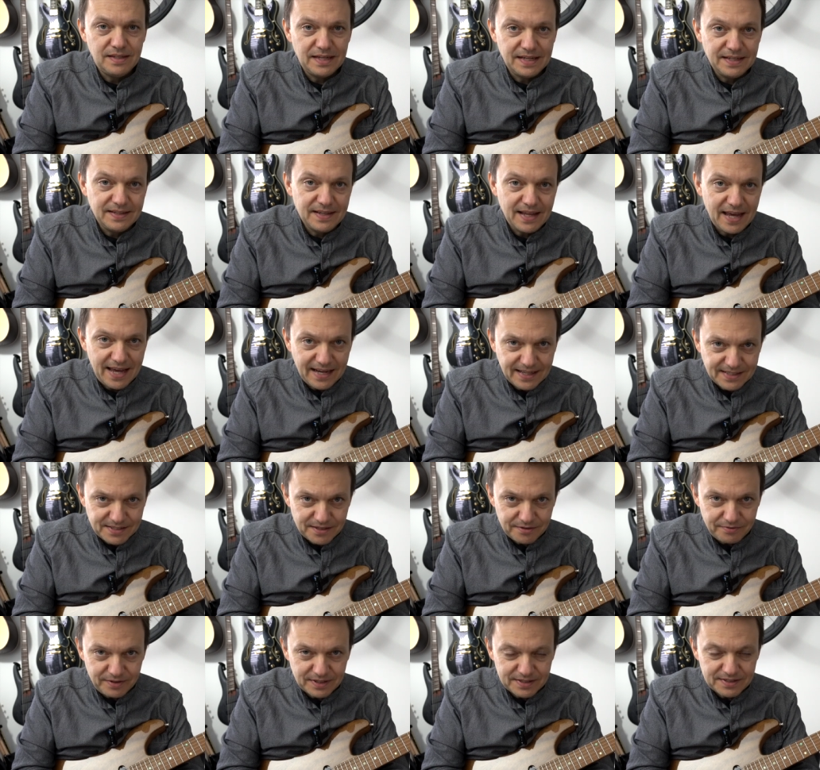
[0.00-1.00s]
den
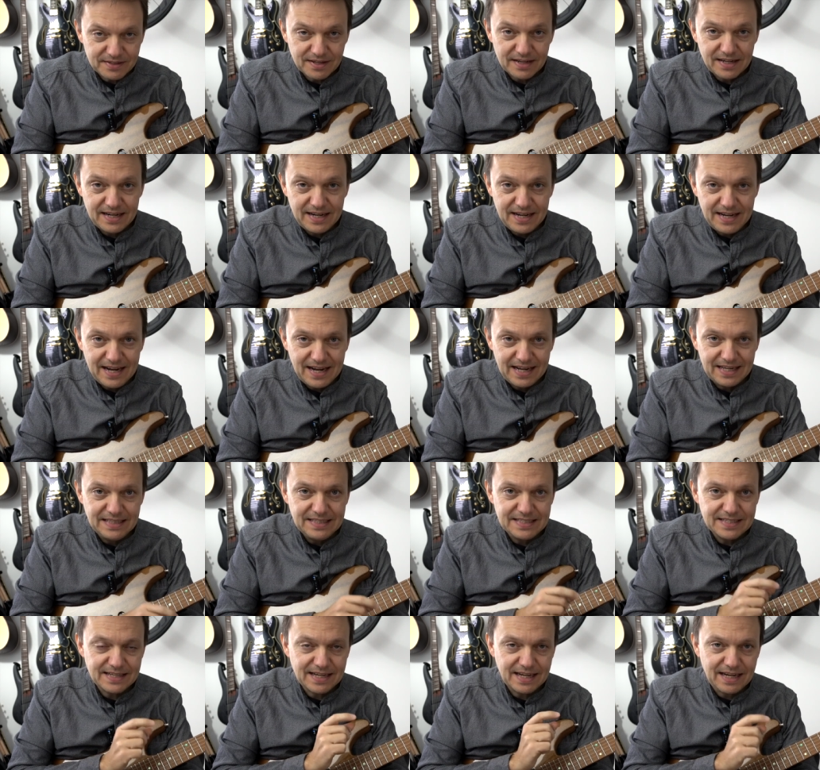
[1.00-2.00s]
xfx 3
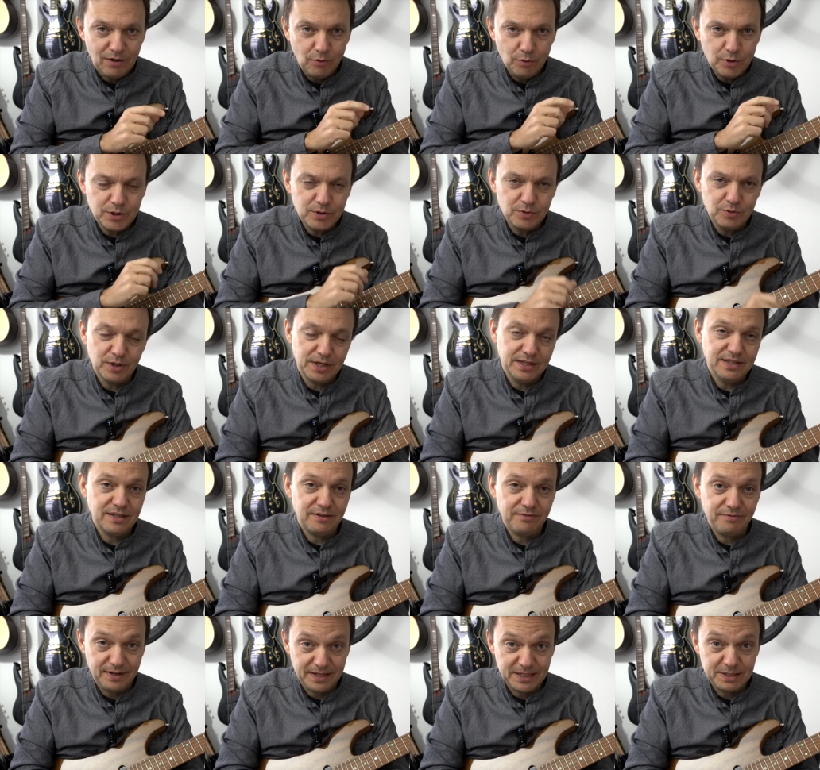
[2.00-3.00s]
als
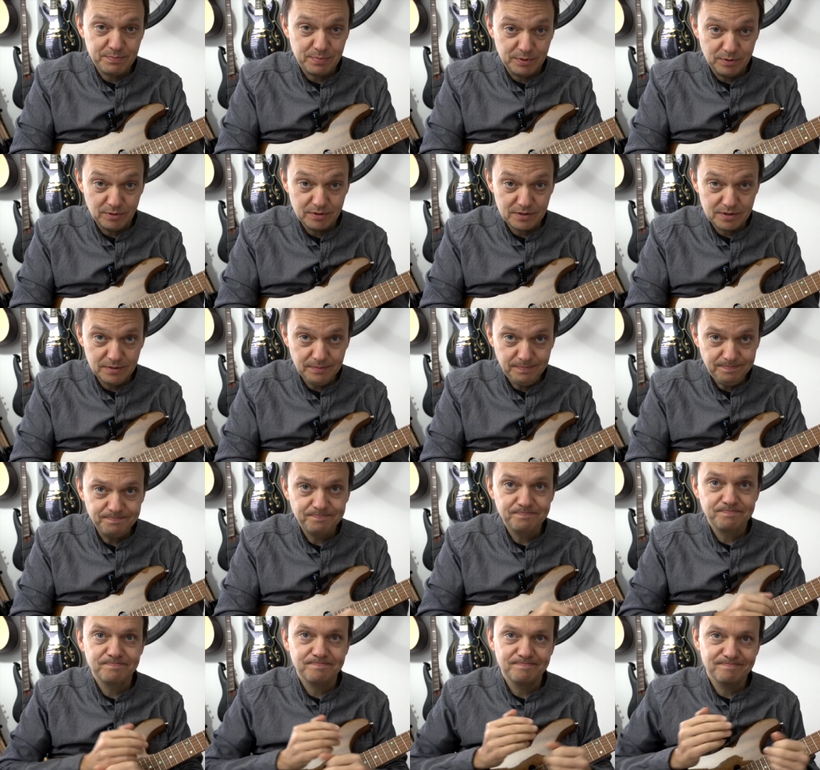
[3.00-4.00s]
Audio-Interface benutzen?
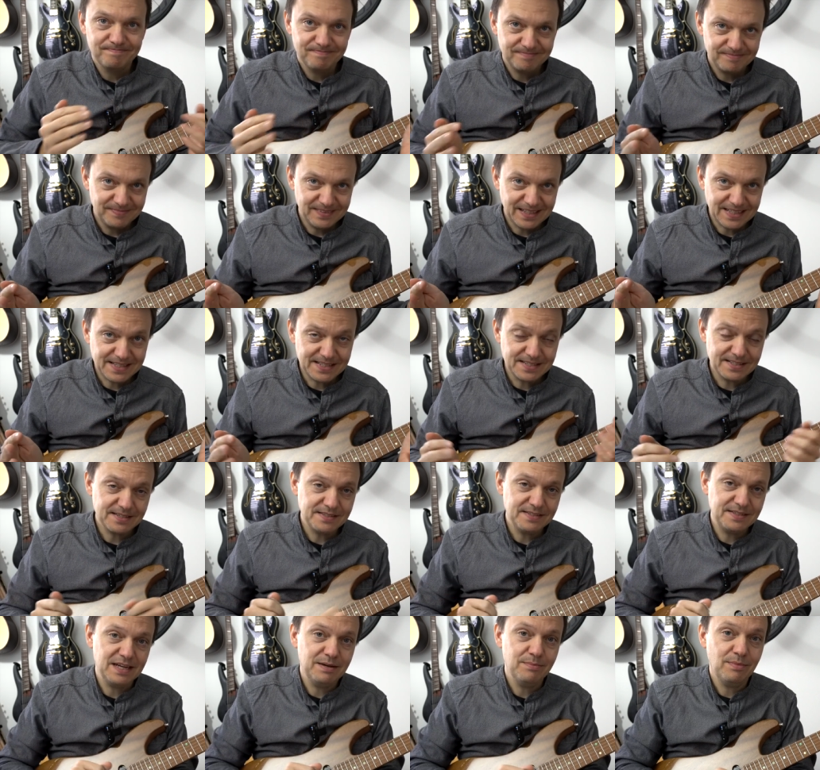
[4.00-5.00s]
Das ist
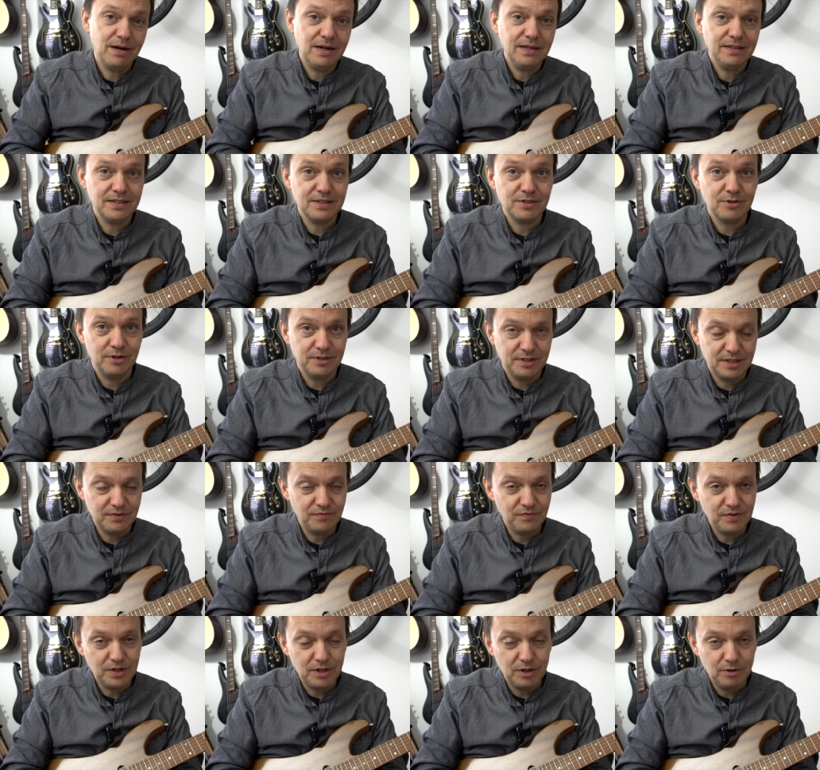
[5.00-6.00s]
das Thema des
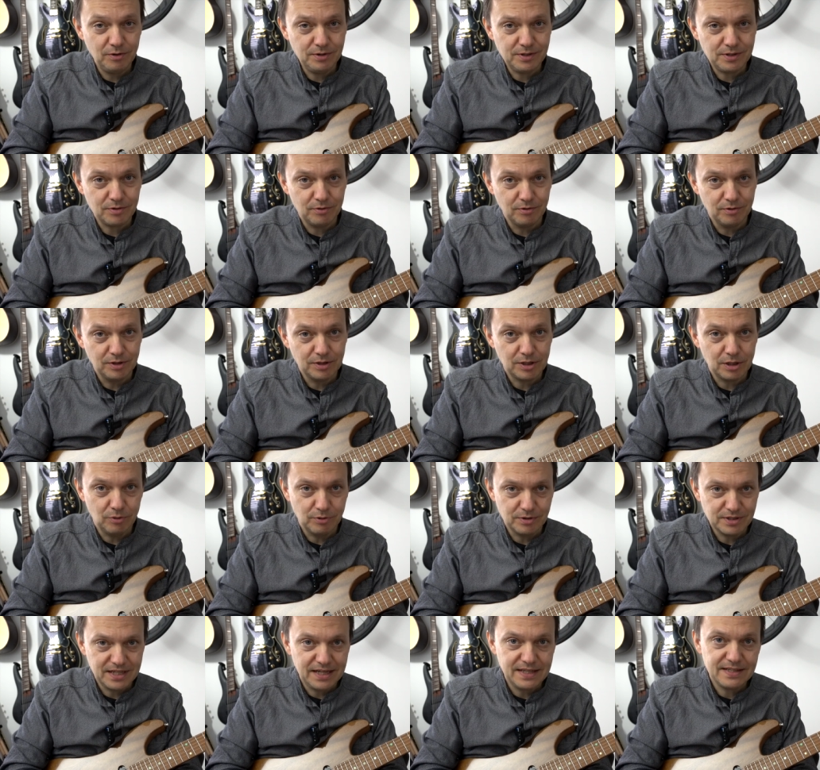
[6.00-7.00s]
heutigen Videos und
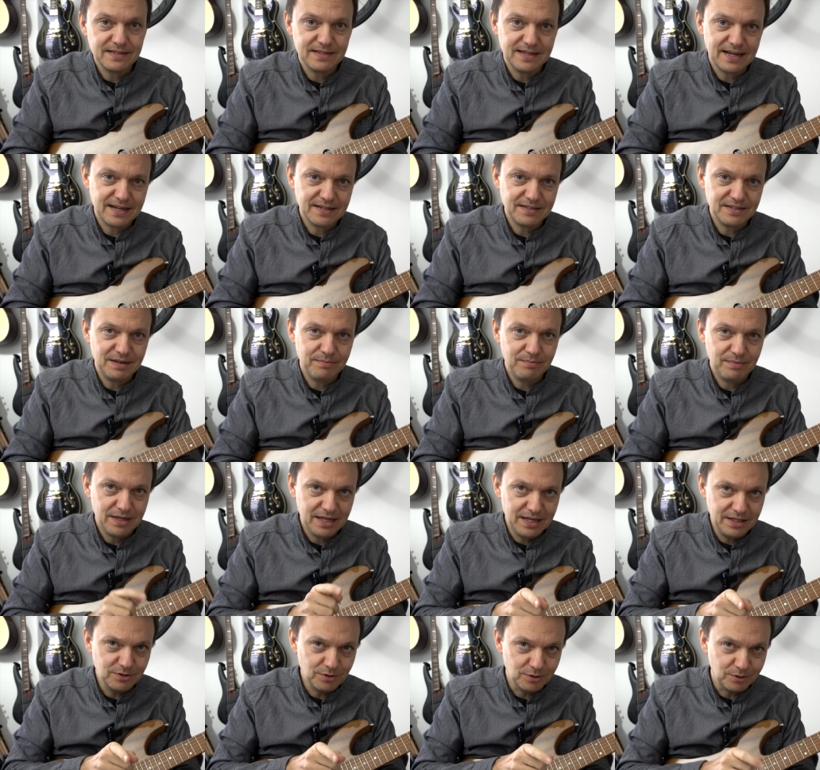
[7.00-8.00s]
los geht's nach dem
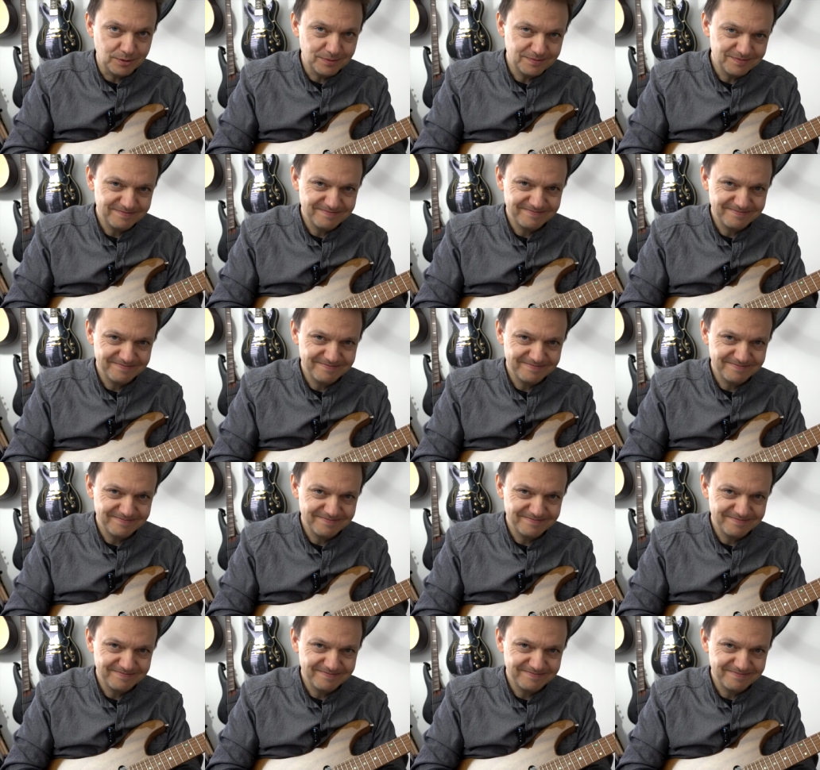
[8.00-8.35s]
Intro.